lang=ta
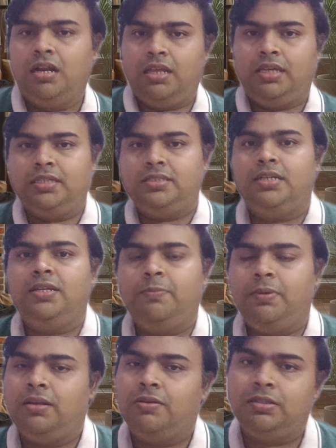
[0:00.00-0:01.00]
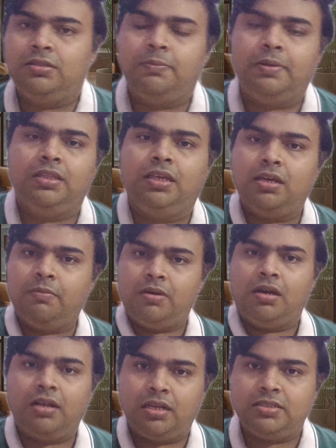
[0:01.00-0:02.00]
லைக் ஜிடிபியில் வந்து பார்த்திங்கன்னா
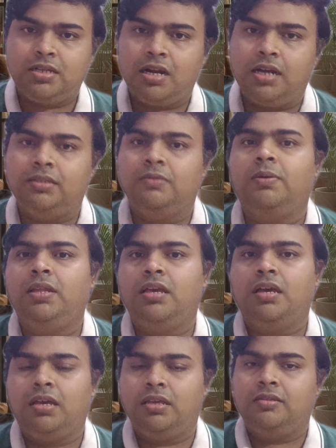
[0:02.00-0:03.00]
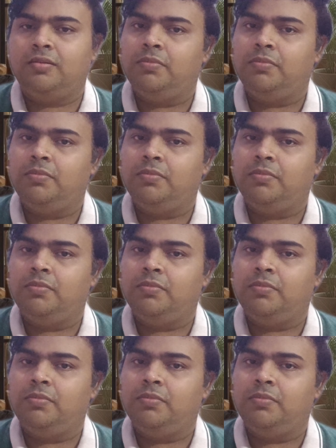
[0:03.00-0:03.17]
மகாராஷ்டிராக்கு அடுத்தபடியாக